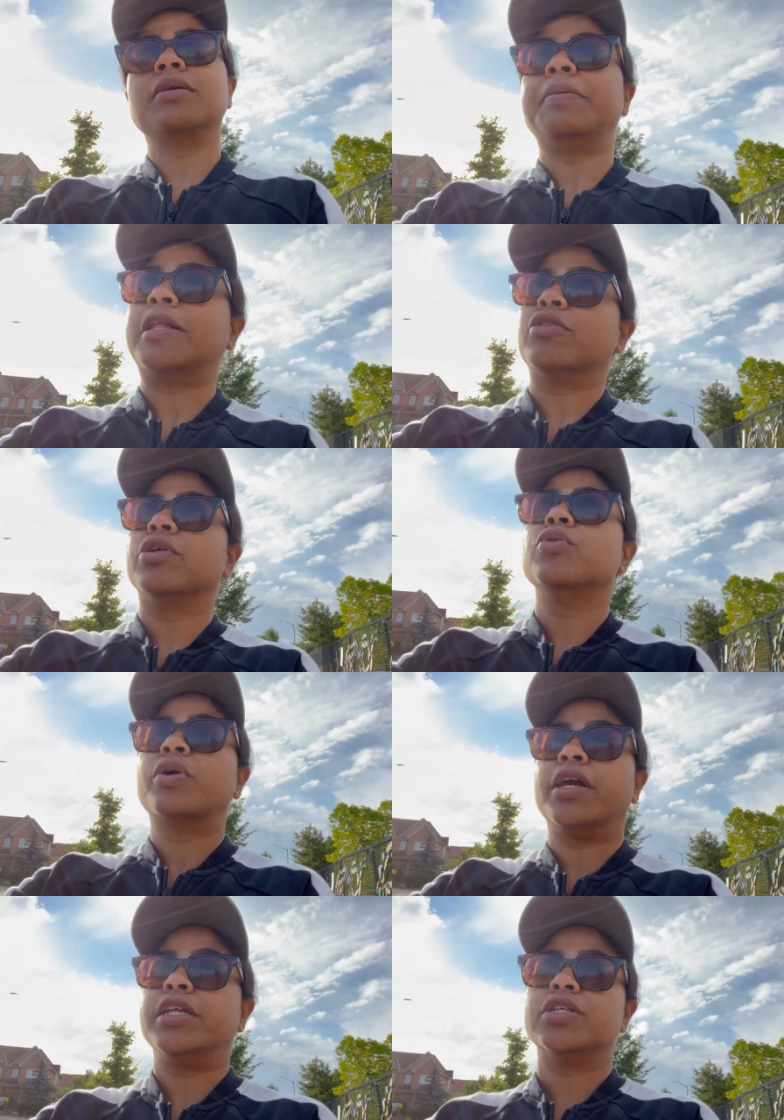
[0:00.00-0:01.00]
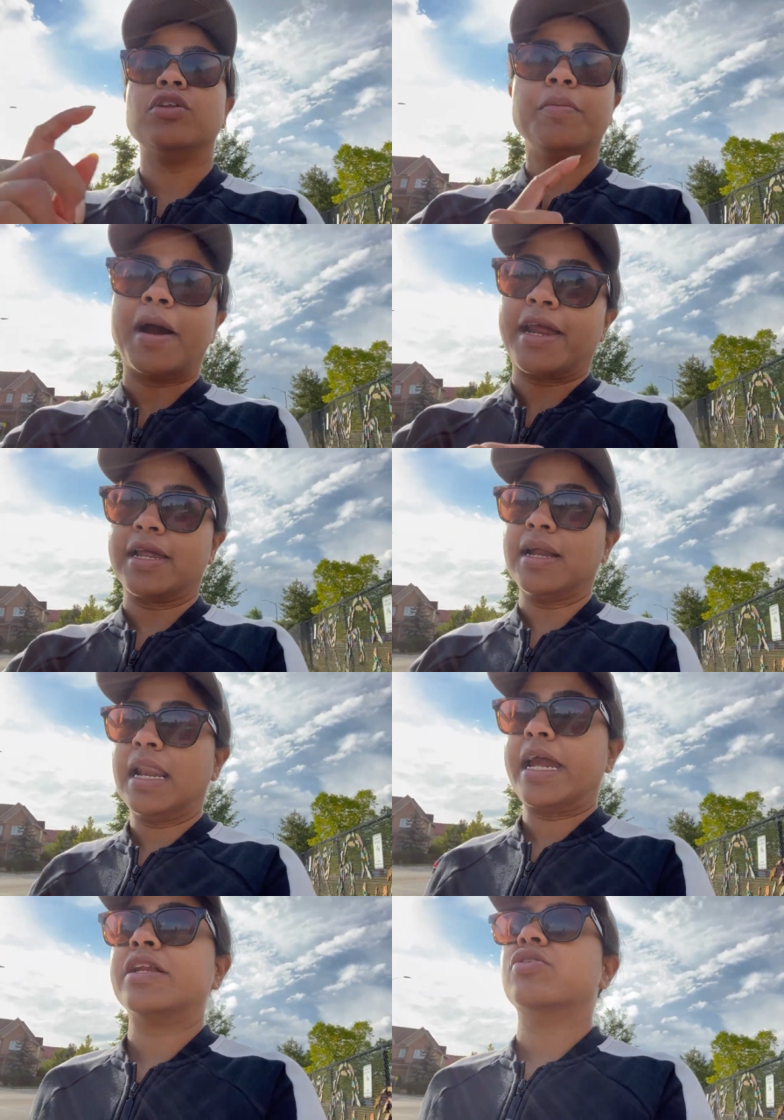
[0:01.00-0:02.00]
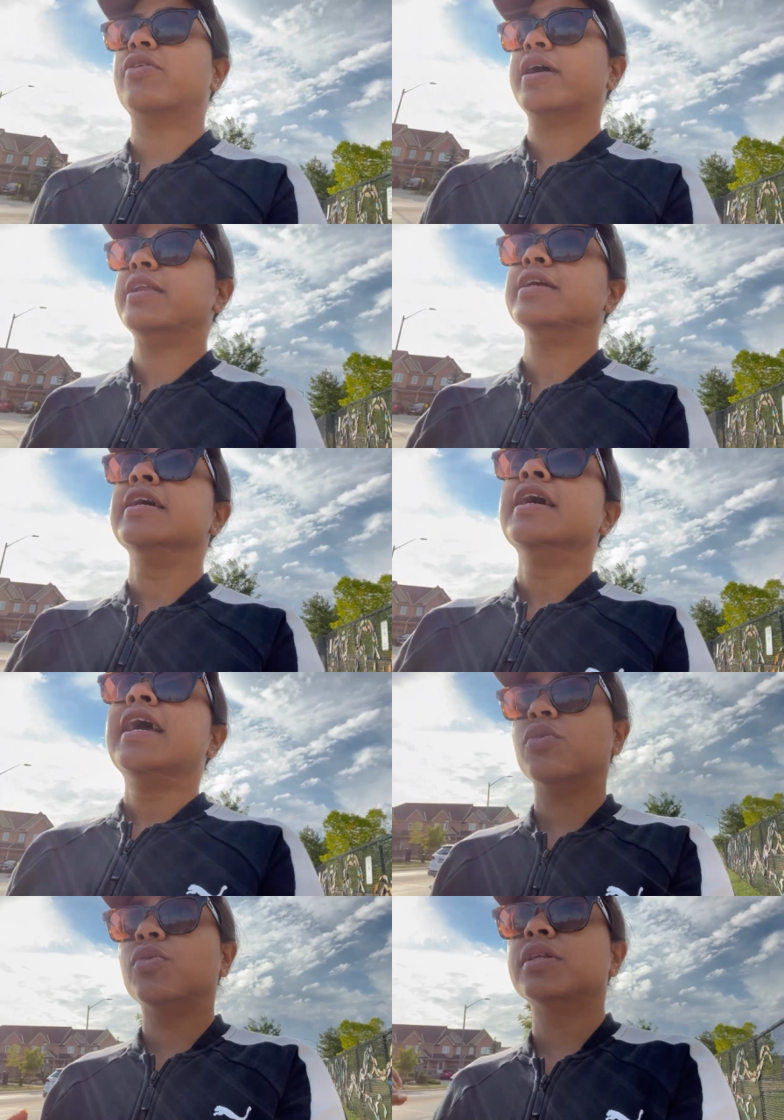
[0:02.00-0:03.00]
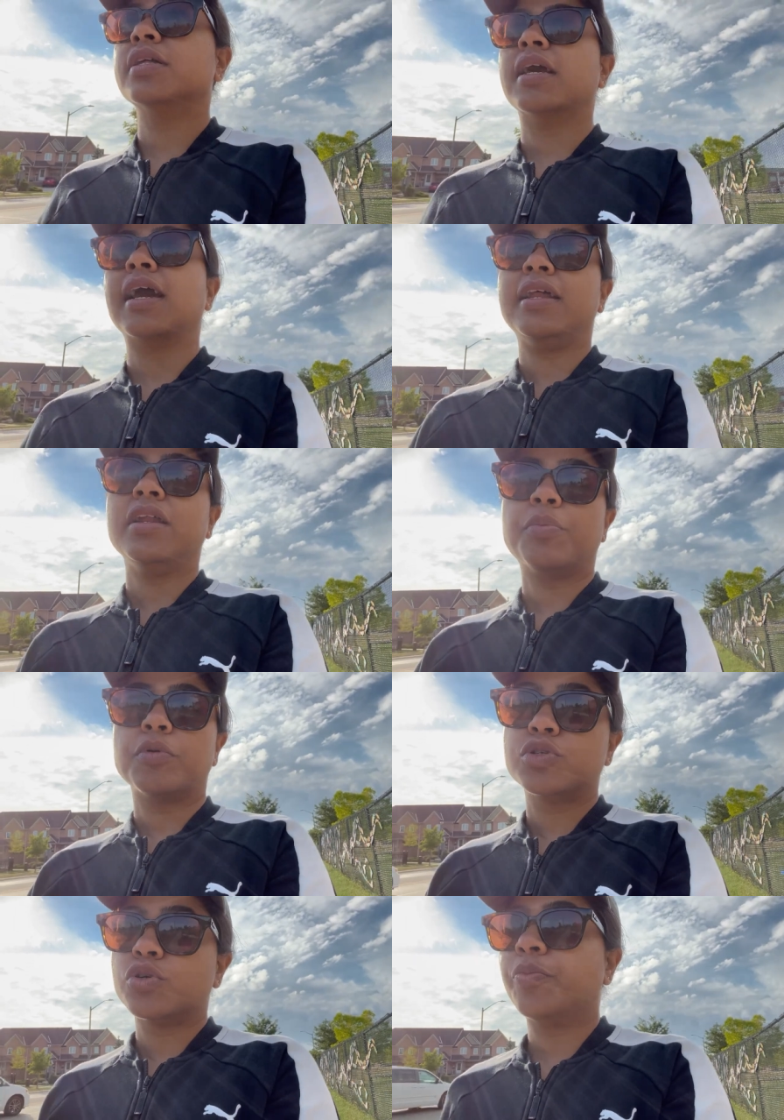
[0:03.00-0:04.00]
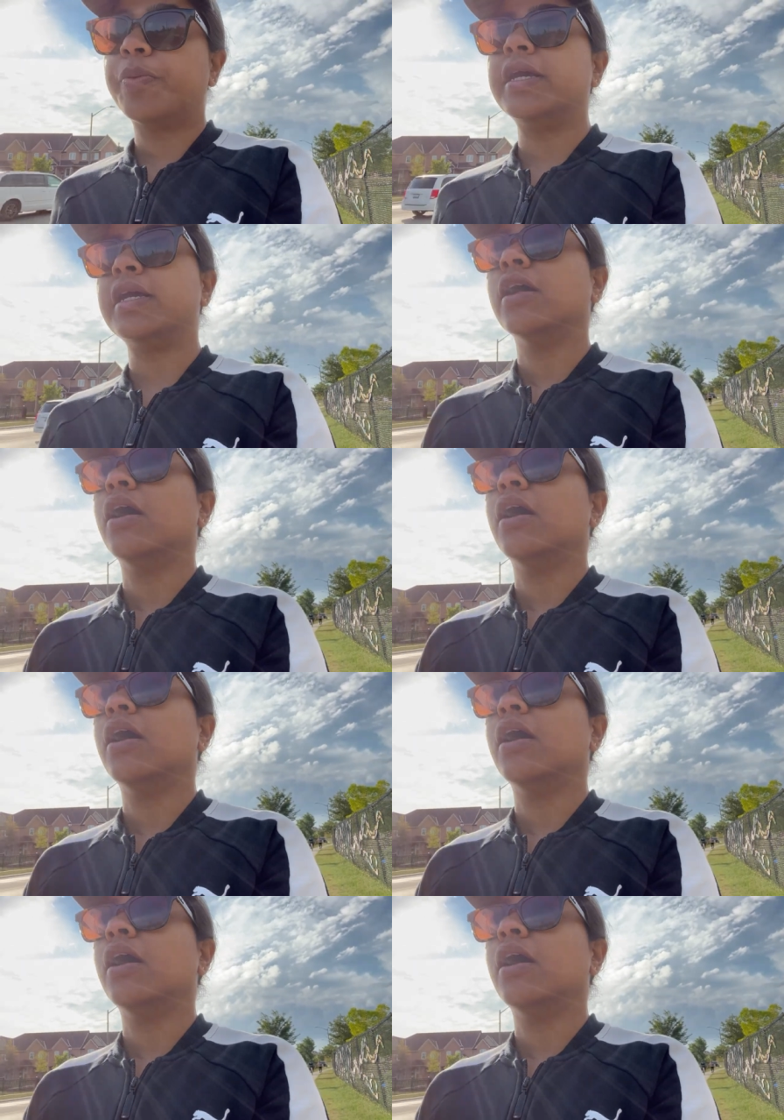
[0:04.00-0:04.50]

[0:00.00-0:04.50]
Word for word: ভেতরে ঢুকিয়ে নিয়েছিল বাইরে আর লাইন করায়নি ওই দিক দিয়ে গেলে না প্রচুর ভিড়